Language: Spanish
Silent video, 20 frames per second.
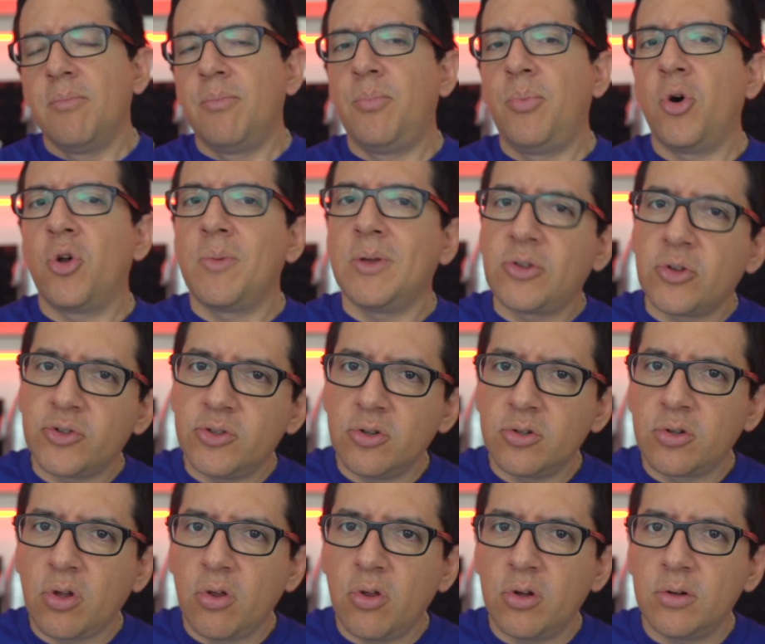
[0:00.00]
Por mí eso ha
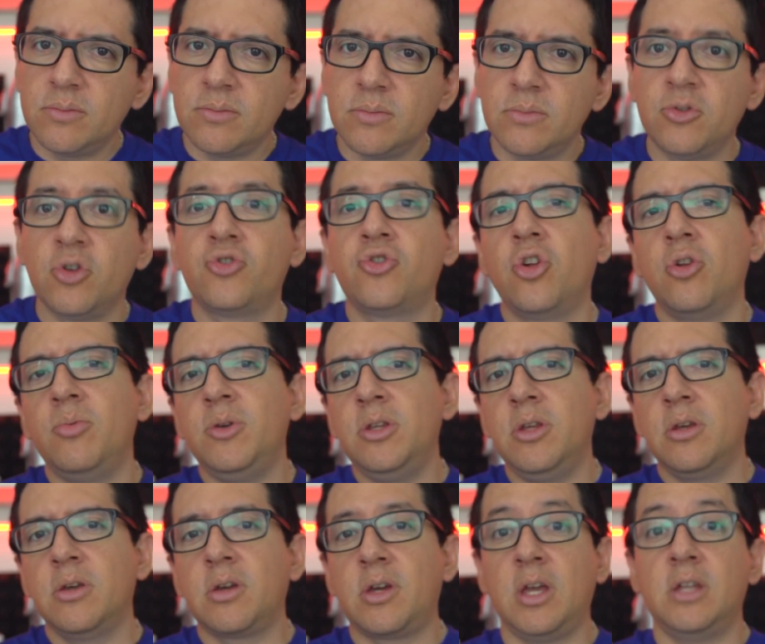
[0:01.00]
sido todo, no se
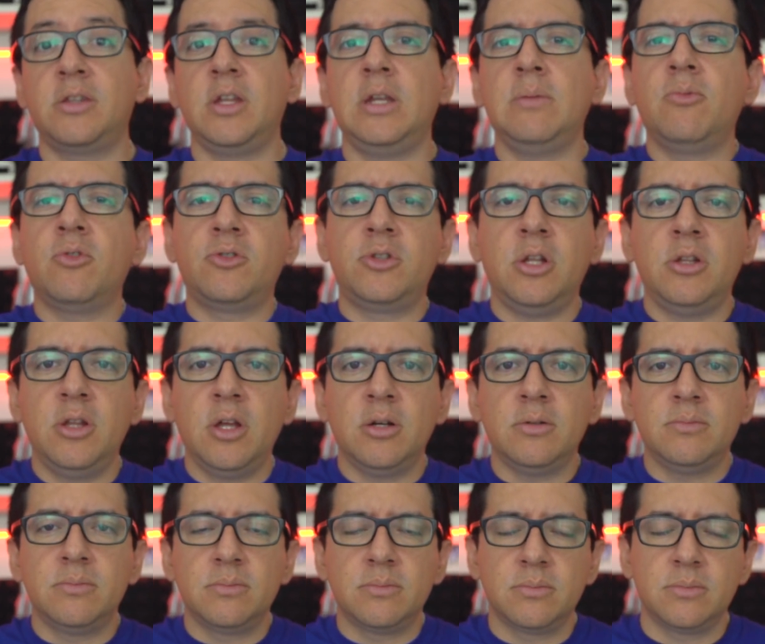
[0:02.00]
olviden que ya tenemos
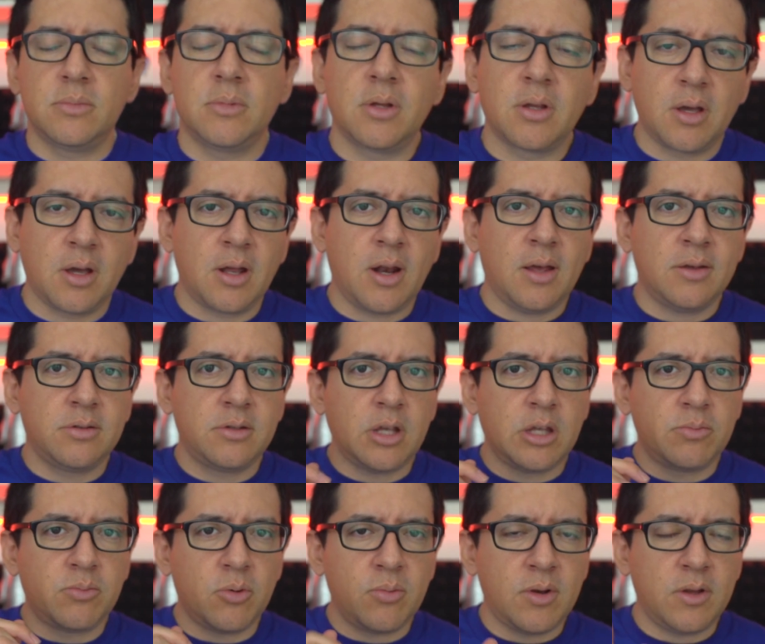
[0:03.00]
tienda.
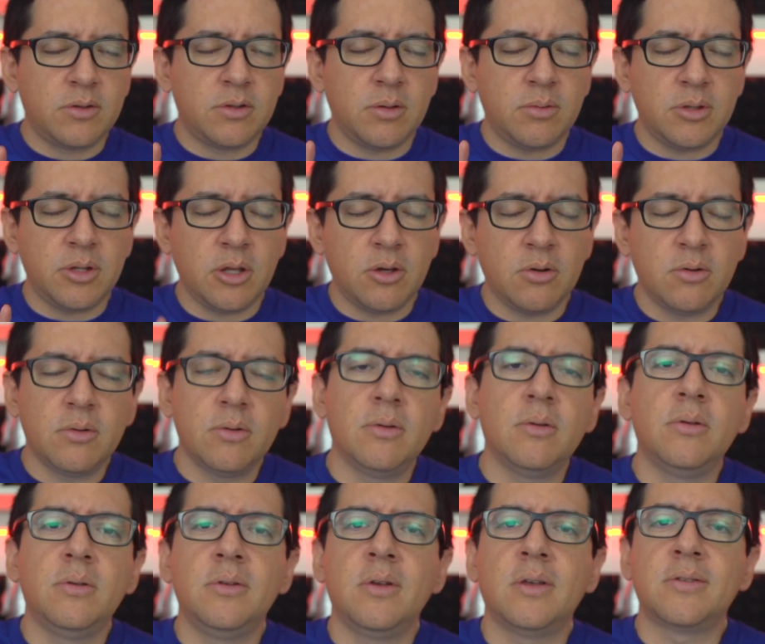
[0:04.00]
Gracias por ver este video
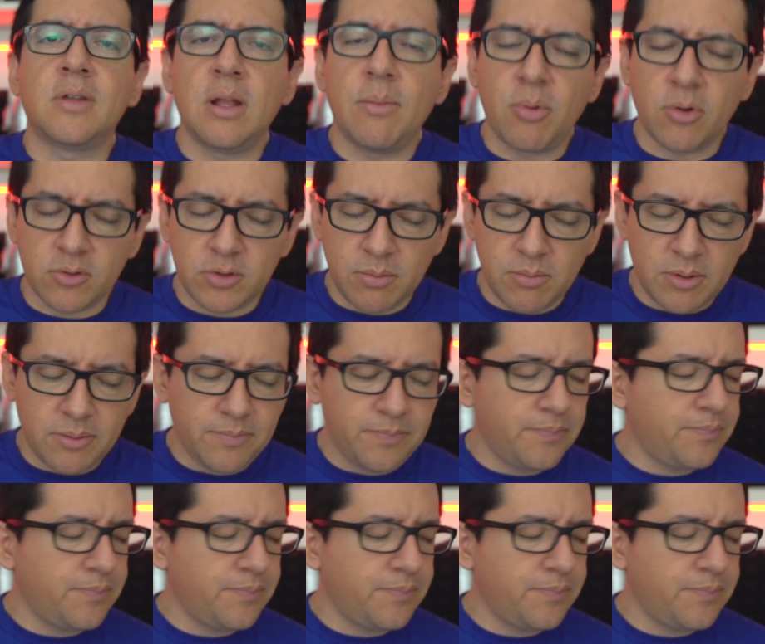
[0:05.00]
y hasta la próxima.